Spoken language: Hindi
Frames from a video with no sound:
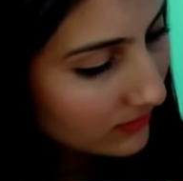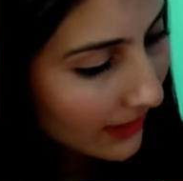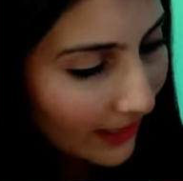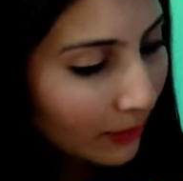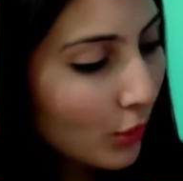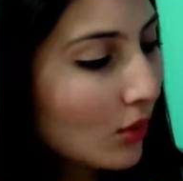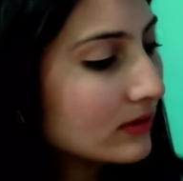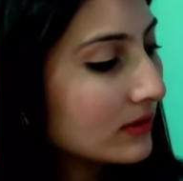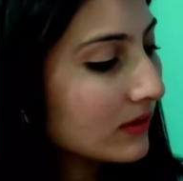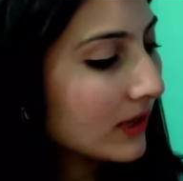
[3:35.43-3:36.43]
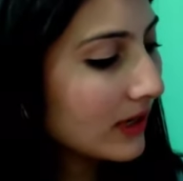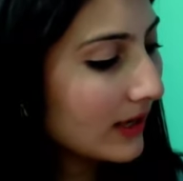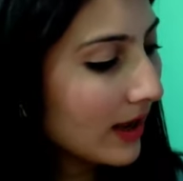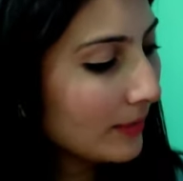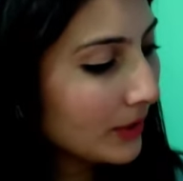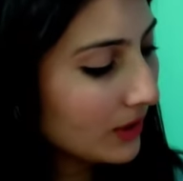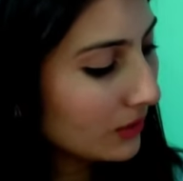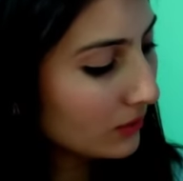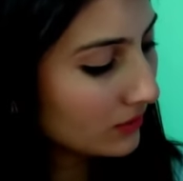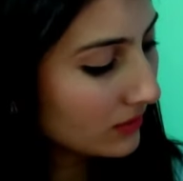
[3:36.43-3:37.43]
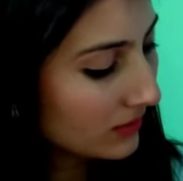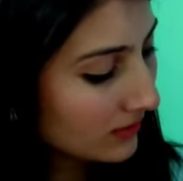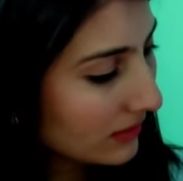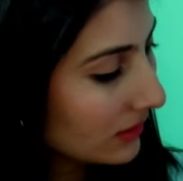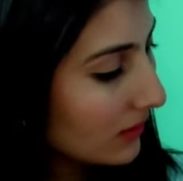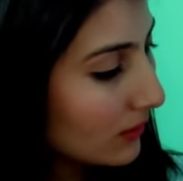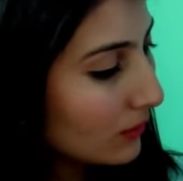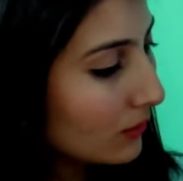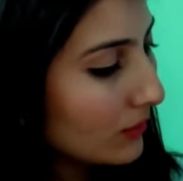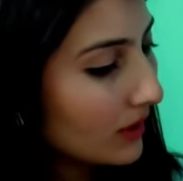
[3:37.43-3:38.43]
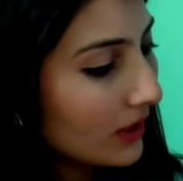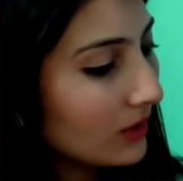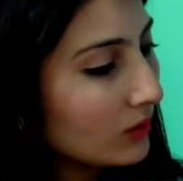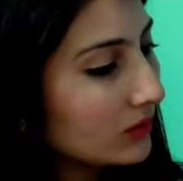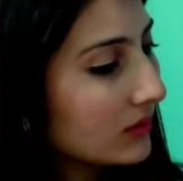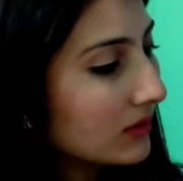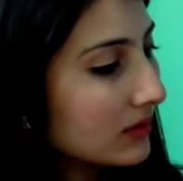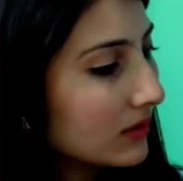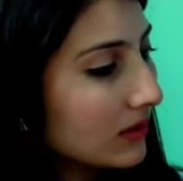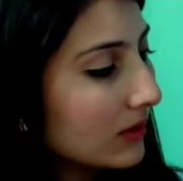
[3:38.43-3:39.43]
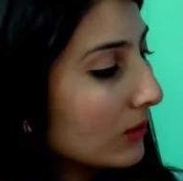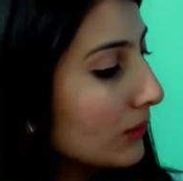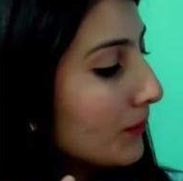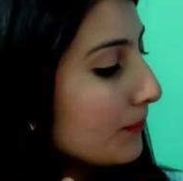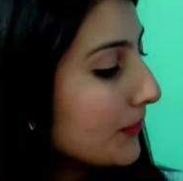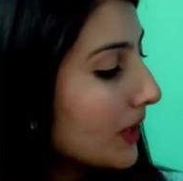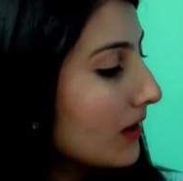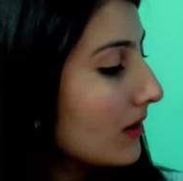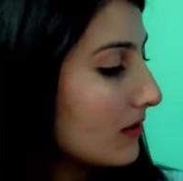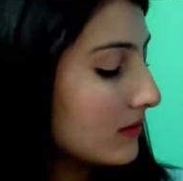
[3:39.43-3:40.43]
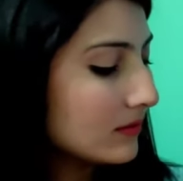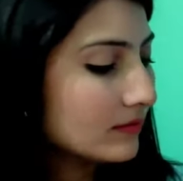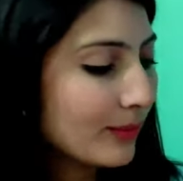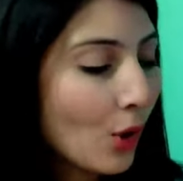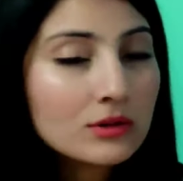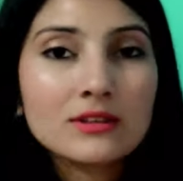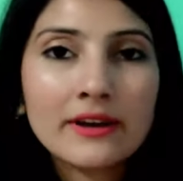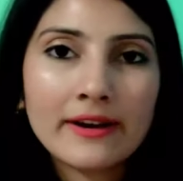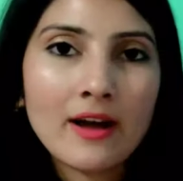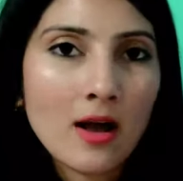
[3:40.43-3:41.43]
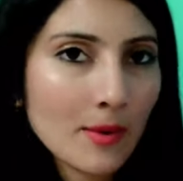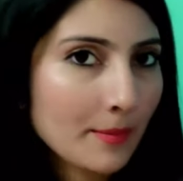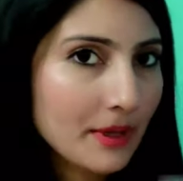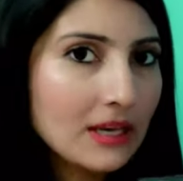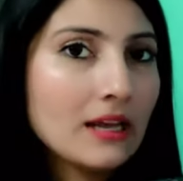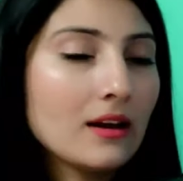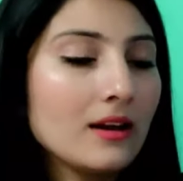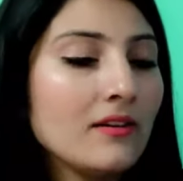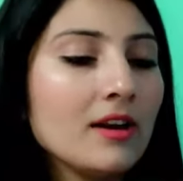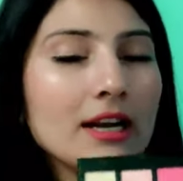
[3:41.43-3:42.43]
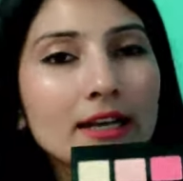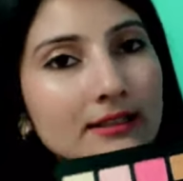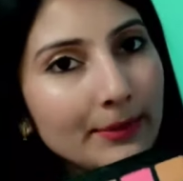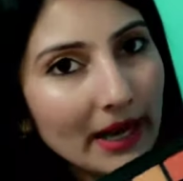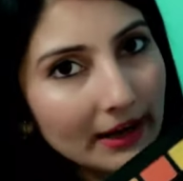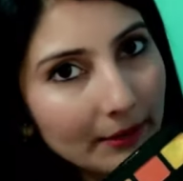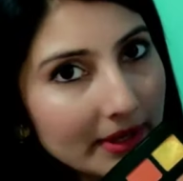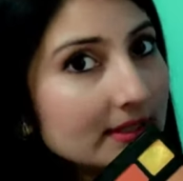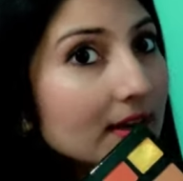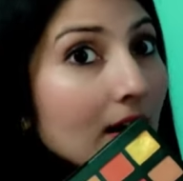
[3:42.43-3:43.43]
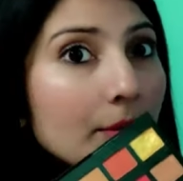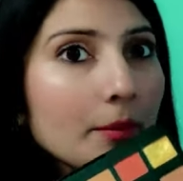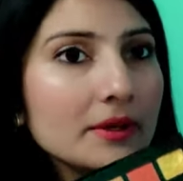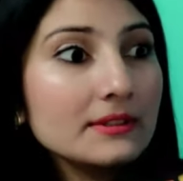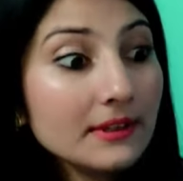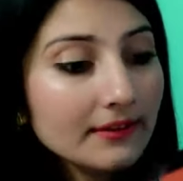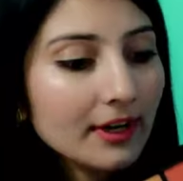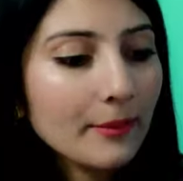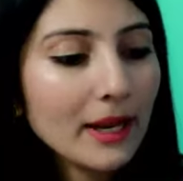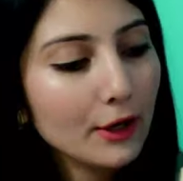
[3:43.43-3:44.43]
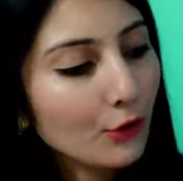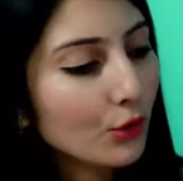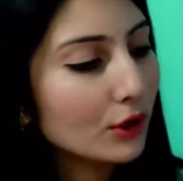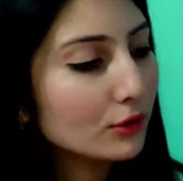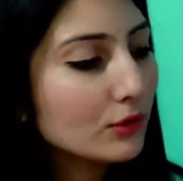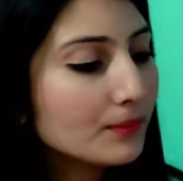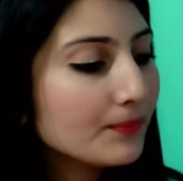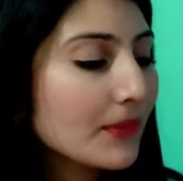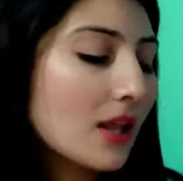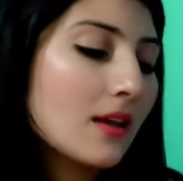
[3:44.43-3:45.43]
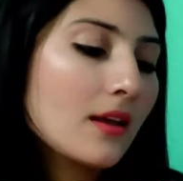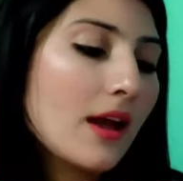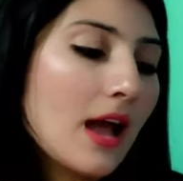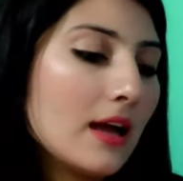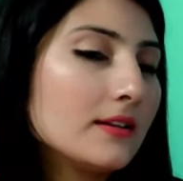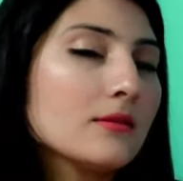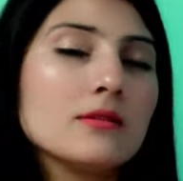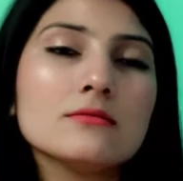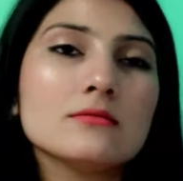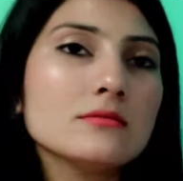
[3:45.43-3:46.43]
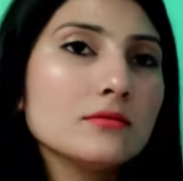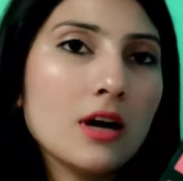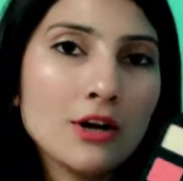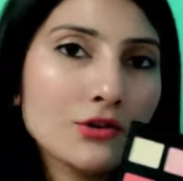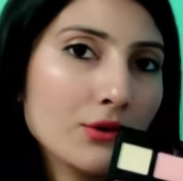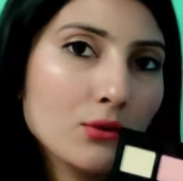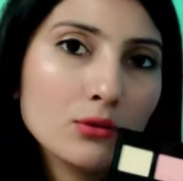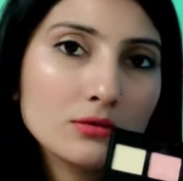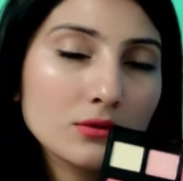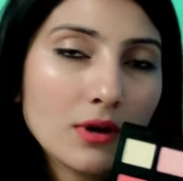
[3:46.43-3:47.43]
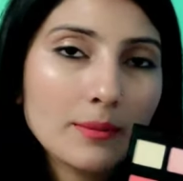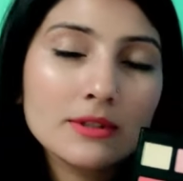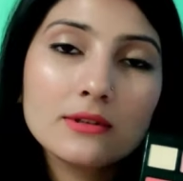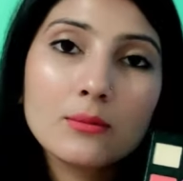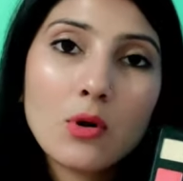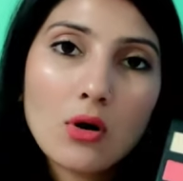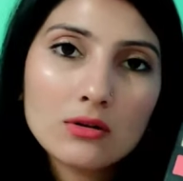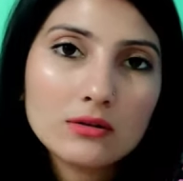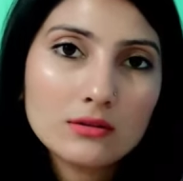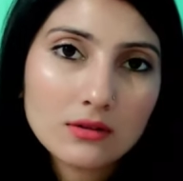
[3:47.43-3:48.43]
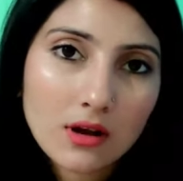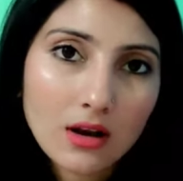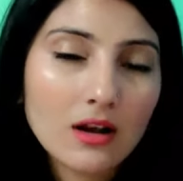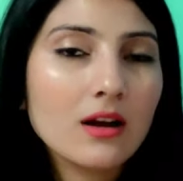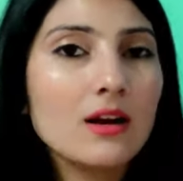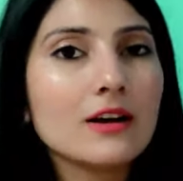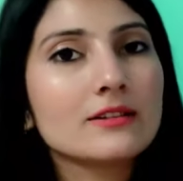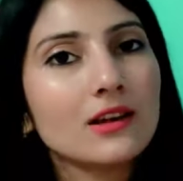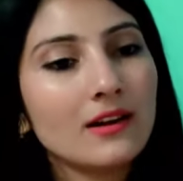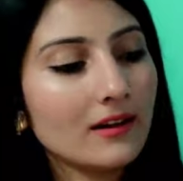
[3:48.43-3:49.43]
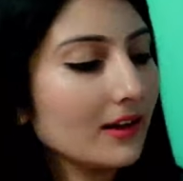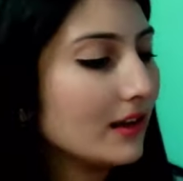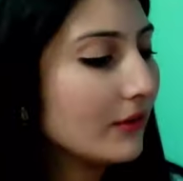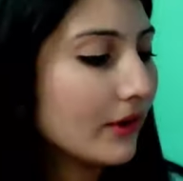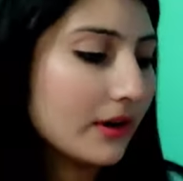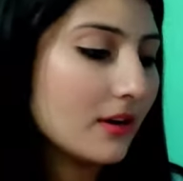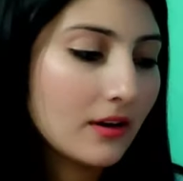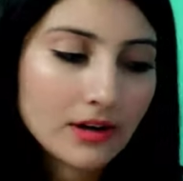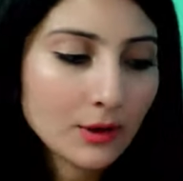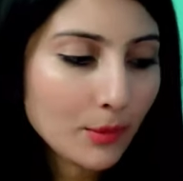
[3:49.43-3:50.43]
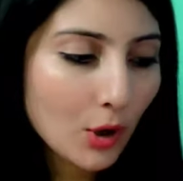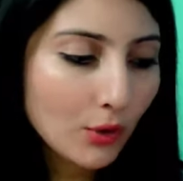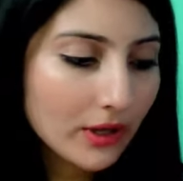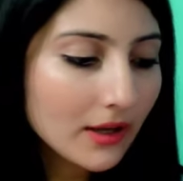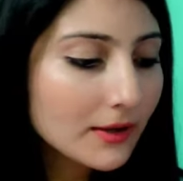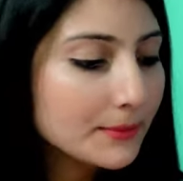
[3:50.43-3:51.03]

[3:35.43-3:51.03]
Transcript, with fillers: लाइक ब्रॉन्ज़र के लिए आप ये यूज़ कर सकते हो ये यूज़ कर सकते हो बहुत सारे काम आपके निकलने वाले हैं इस पैलेट में से अगर आपके पास ये वाला पैलेट होगा तो एंड आई शेडो लुक्स तो आप इससे बहुत अलग अलग तरह के क्रिएट कर ही पाओगे